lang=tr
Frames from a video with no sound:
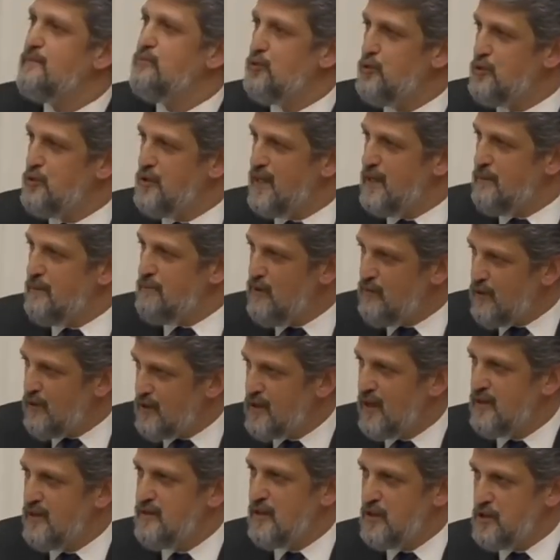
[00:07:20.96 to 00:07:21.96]
Ben de bu ülkenin bir
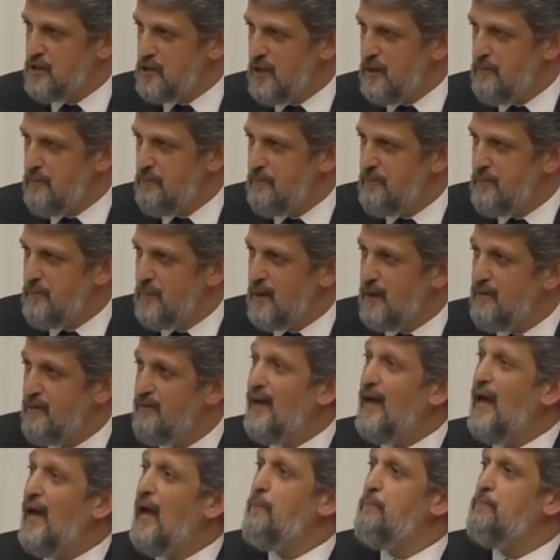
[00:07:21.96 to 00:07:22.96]
vatandaşıyım
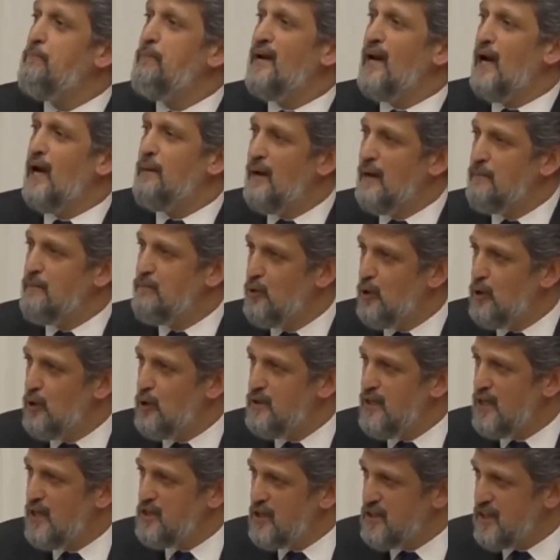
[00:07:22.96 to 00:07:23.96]
ve hep beraber
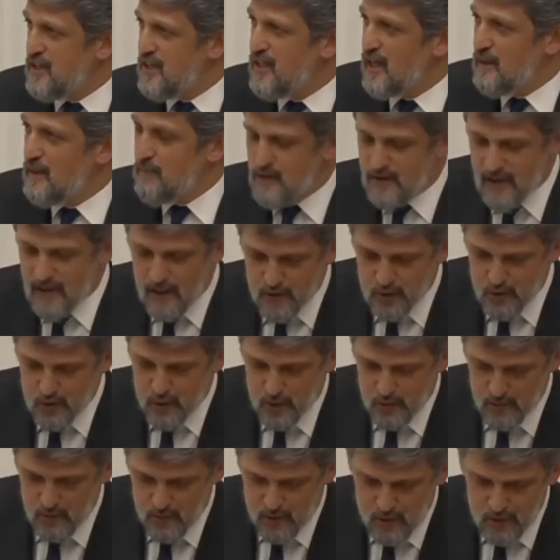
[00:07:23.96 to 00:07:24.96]
bu yaşadıklarımızdan
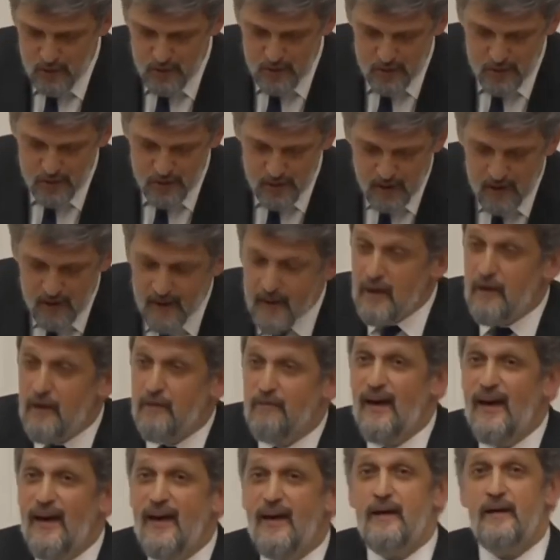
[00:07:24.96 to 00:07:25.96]
sorumluluyuz.
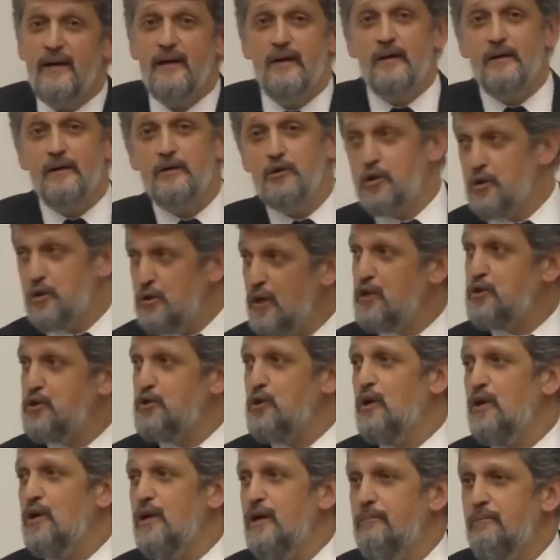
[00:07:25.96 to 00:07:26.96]
Ve şunu da
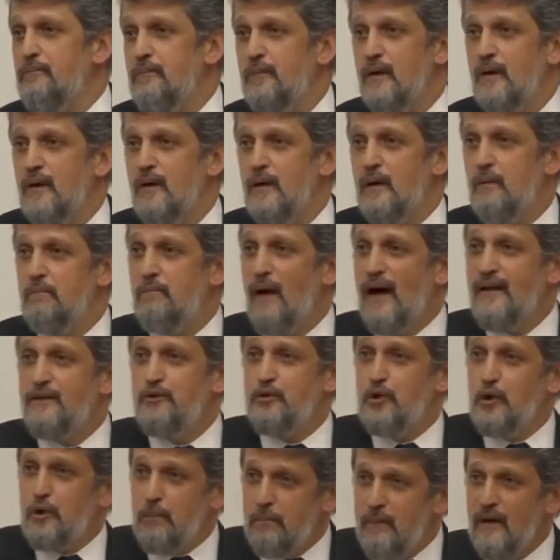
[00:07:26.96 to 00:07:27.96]
söyleyeyim.
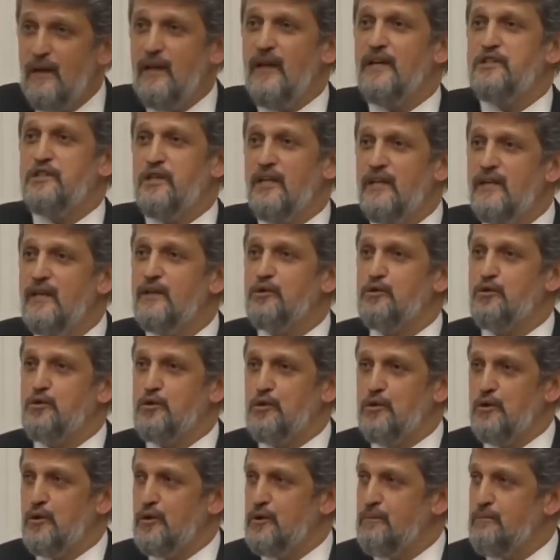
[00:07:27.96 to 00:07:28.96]
Ben Türk milliyetçiliğinde
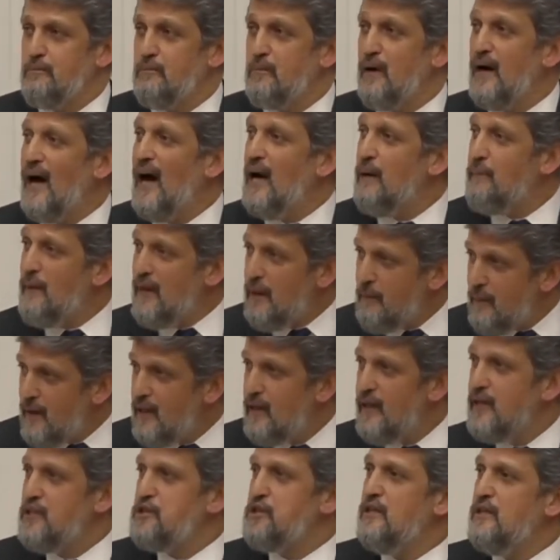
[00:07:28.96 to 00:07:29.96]
suçluyorum. Ermeni
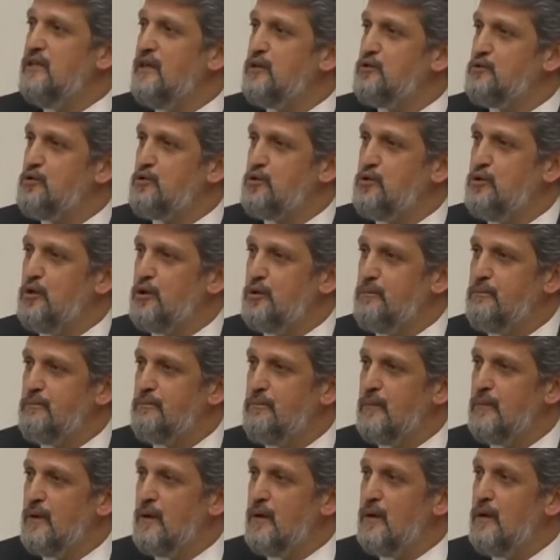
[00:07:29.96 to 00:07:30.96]
milliyetçiliğinde suçluyorum.
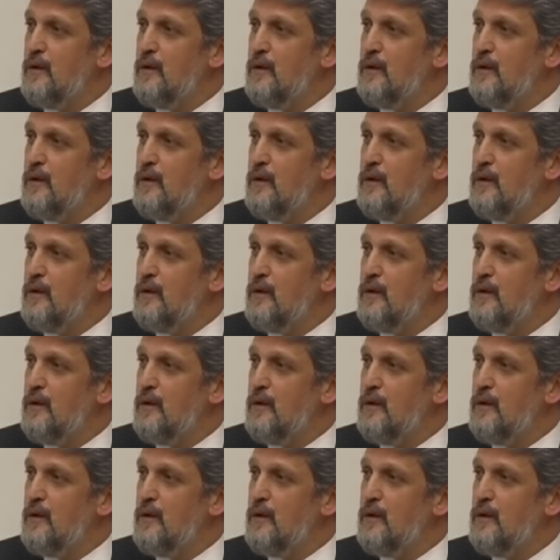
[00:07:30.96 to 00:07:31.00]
